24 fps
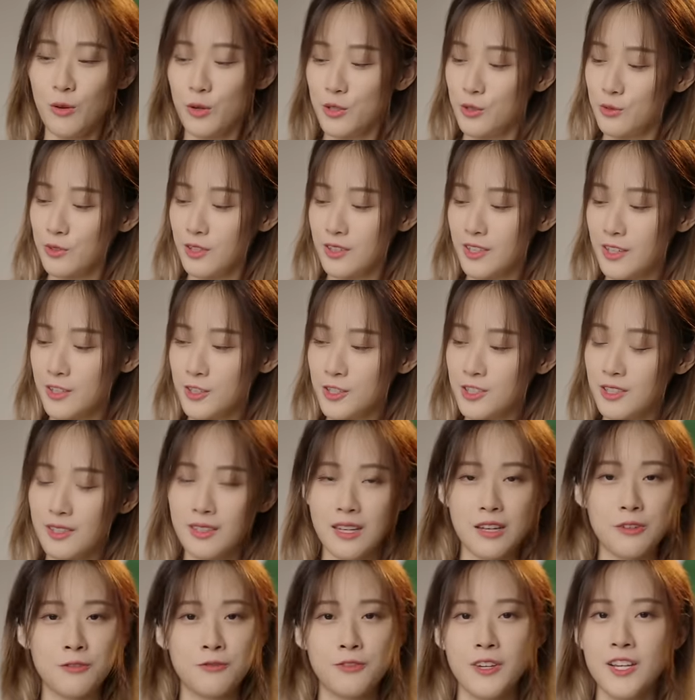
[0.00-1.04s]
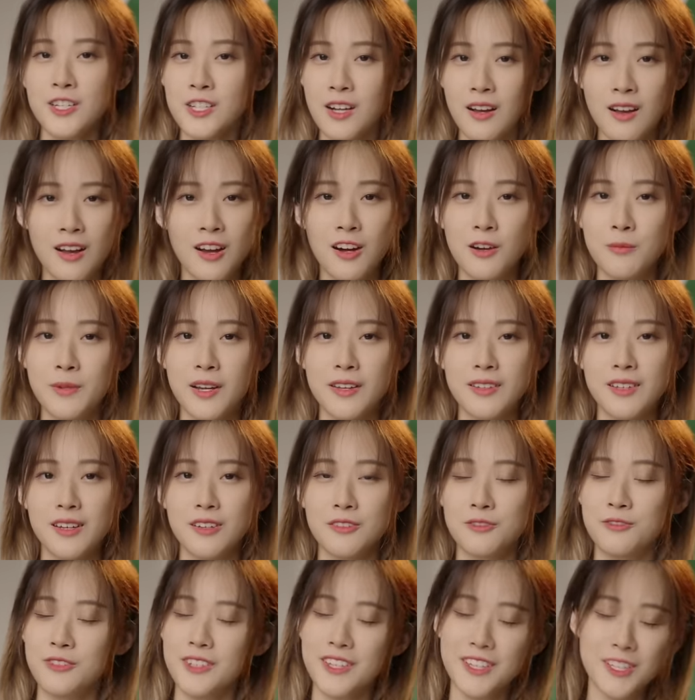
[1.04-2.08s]
我用的呢，是一台非常好买
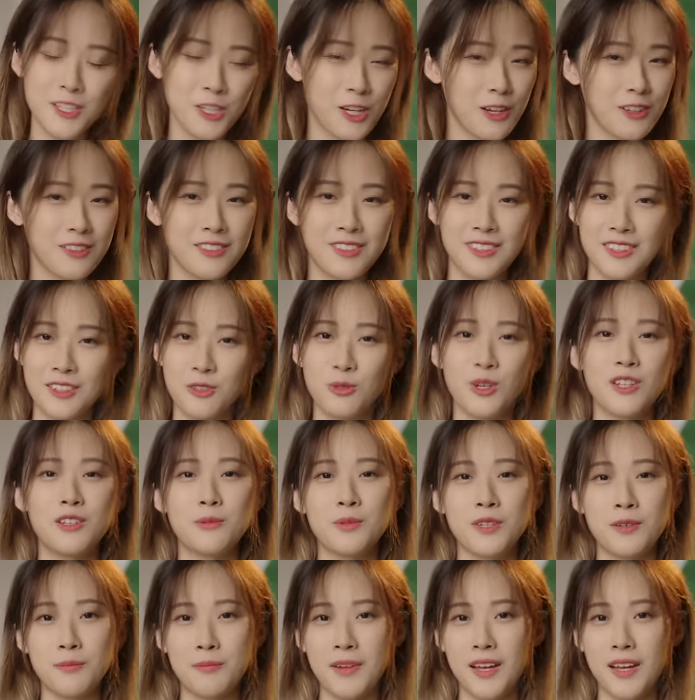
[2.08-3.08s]
到、非常低端的平